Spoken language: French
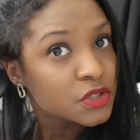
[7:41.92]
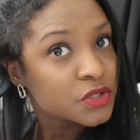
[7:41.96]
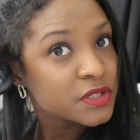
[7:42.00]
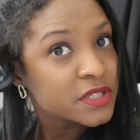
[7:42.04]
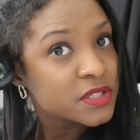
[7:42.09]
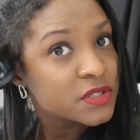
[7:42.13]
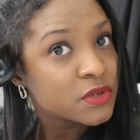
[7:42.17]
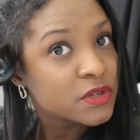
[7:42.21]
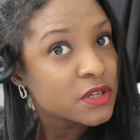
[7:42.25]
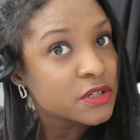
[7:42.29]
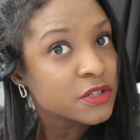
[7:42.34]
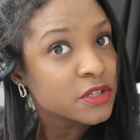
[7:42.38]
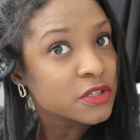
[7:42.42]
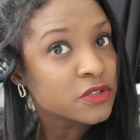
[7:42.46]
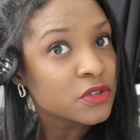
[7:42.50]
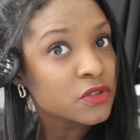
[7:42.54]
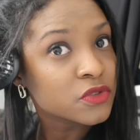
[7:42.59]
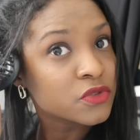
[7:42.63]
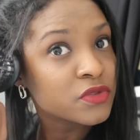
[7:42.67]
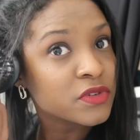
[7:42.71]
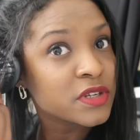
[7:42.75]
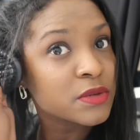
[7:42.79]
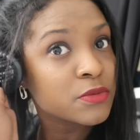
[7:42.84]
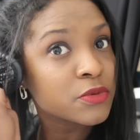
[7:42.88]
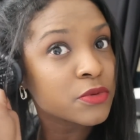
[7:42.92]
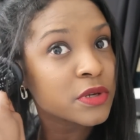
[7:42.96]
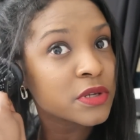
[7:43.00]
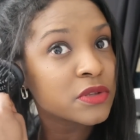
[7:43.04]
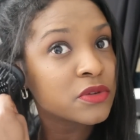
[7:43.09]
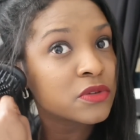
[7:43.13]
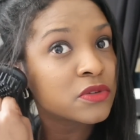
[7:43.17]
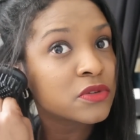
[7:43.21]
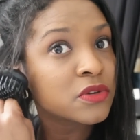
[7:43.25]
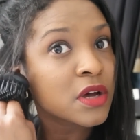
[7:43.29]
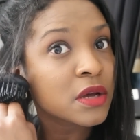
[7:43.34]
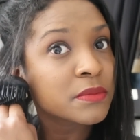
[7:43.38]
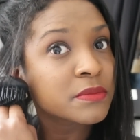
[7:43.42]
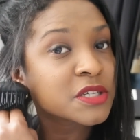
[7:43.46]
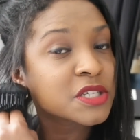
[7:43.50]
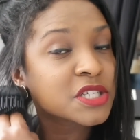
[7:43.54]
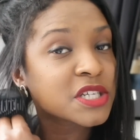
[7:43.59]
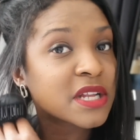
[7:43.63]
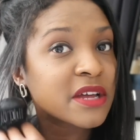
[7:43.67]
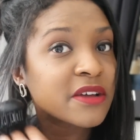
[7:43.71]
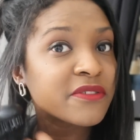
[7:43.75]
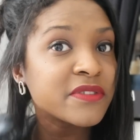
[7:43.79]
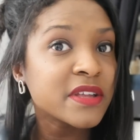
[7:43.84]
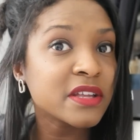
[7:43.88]
suis désolée, on entend tous les bruits de dehors, mais
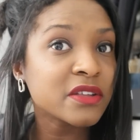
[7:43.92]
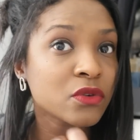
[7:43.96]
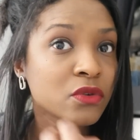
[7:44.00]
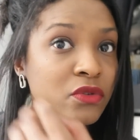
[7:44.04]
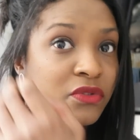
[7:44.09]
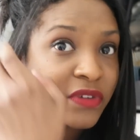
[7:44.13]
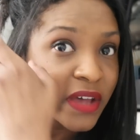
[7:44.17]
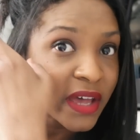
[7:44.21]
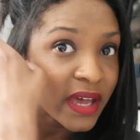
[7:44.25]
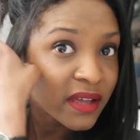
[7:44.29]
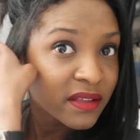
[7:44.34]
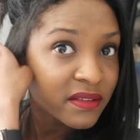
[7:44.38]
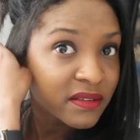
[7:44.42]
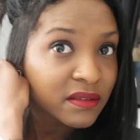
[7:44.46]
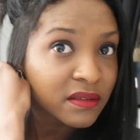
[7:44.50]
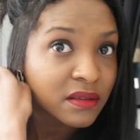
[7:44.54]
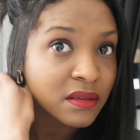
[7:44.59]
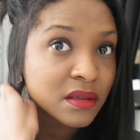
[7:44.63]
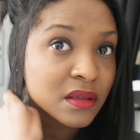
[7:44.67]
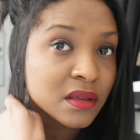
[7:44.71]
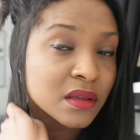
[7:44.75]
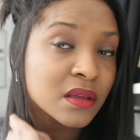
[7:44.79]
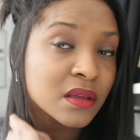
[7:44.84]
j'ai la fenêtre ouverte.